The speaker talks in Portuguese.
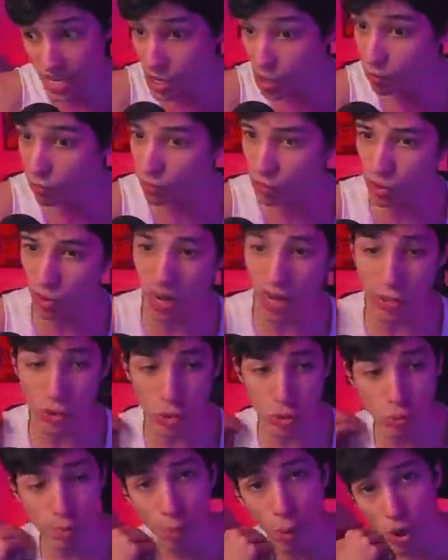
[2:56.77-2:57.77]
e eu vou jogar
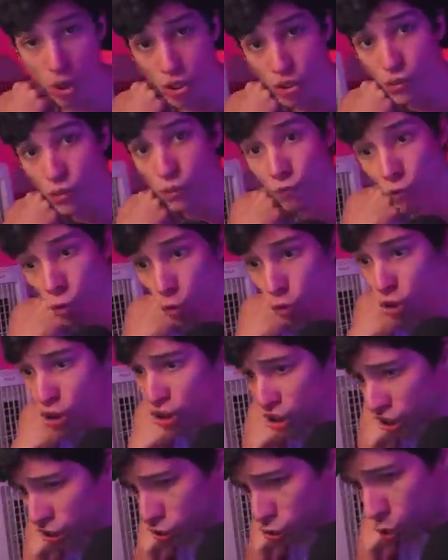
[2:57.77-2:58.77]
suporte
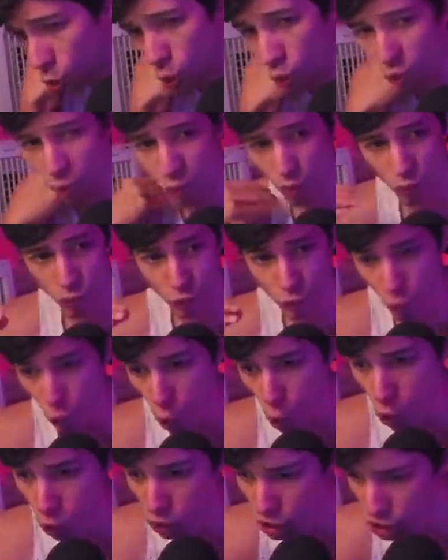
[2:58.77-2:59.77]
fudido
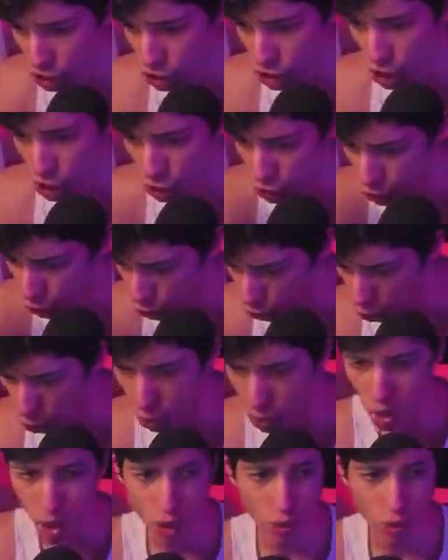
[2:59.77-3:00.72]
fudido.